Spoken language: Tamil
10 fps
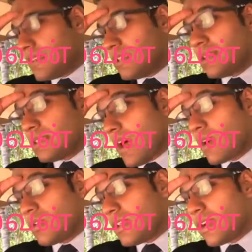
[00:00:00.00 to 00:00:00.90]
இந்த
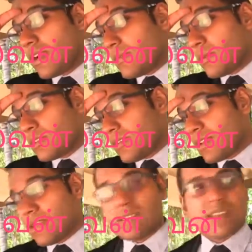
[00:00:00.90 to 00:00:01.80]
தாக்குதல் எங்களை பொறுத்தவரை
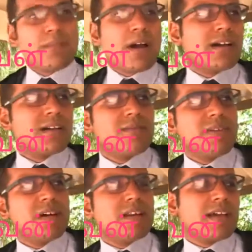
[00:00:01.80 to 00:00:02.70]
நிச்சயமாக
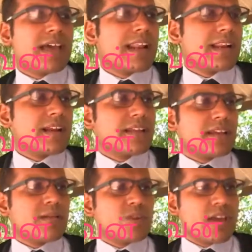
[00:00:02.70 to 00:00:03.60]
வேறு காரணங்கள்
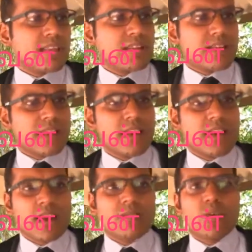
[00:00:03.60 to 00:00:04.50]
இருக்க முடியாது என்றால்
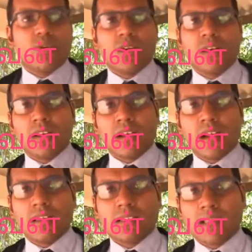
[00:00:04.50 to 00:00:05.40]
களவு நோக்கங்களுக்காக
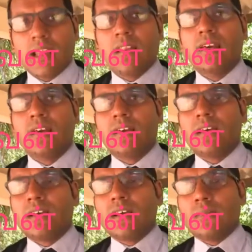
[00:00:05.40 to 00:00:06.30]
இருந்தால்
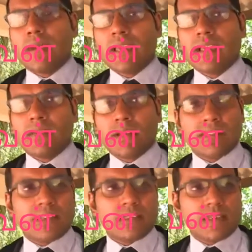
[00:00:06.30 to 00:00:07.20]
மயங்கி
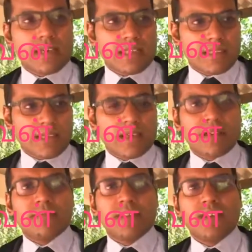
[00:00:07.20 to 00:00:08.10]
விழுந்திருந்த அந்த
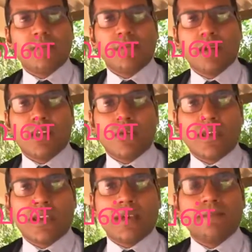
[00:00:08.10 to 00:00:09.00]

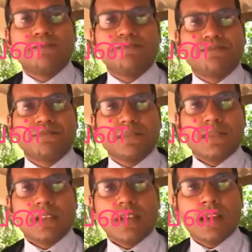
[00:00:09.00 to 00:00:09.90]
பெண்மணியினுடைய
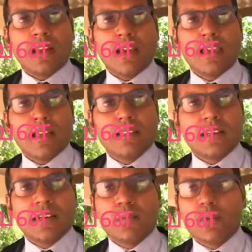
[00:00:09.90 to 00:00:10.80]
நகைகள்
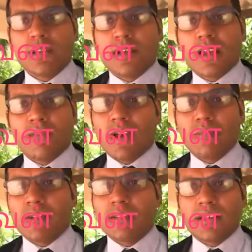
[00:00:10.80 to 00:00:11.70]
திருட்டு போவதற்கான
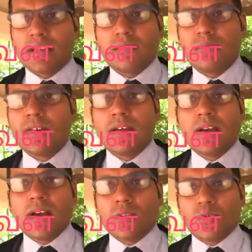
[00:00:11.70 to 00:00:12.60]
வாய்ப்பு இருந்திருக்கும்
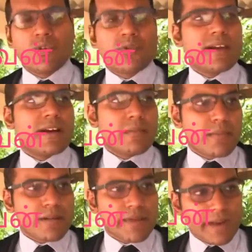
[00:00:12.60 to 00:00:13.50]
அது ஒன்றுமே
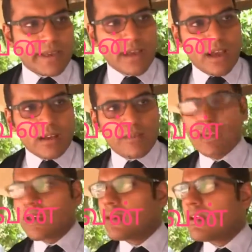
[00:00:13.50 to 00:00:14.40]
இடம்பெறவில்லை ஆகவே
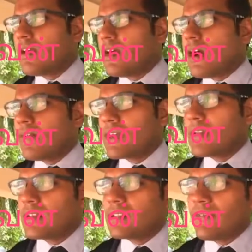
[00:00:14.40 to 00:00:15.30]
அவர்
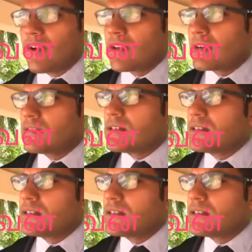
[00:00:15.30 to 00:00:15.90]
இந்த வழக்கு